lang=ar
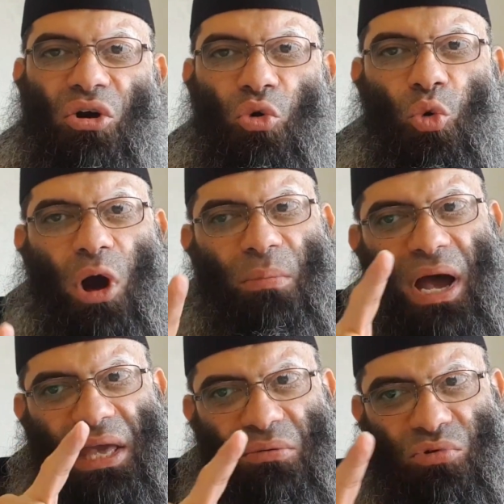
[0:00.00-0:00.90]

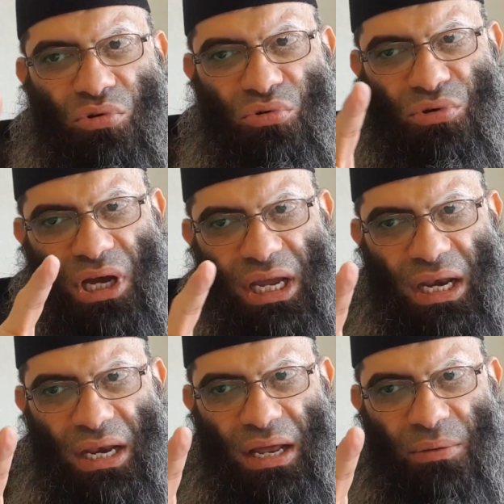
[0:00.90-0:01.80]
وما يمكرون
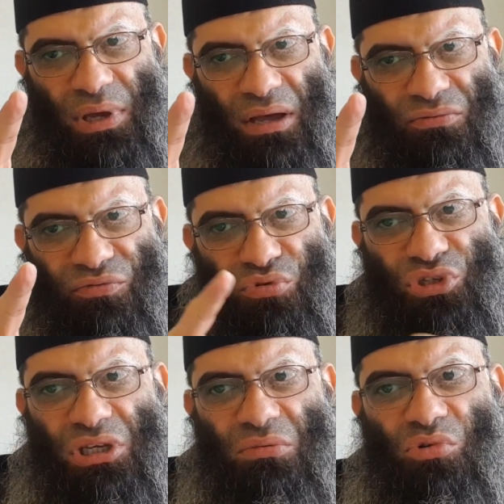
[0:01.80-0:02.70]
إلا
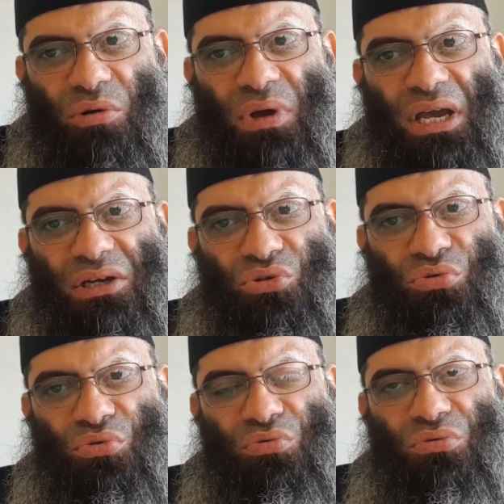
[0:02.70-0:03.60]
بأنفسهم وما
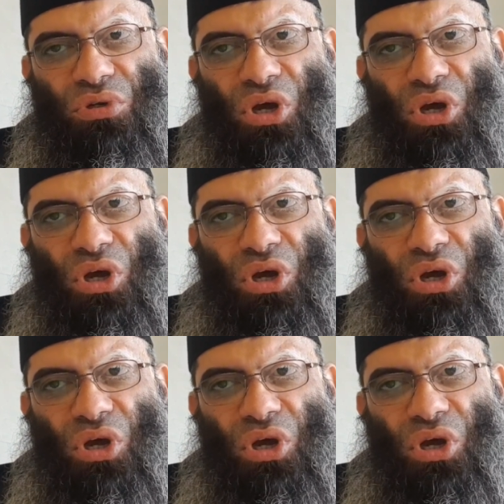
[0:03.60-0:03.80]
يشعرون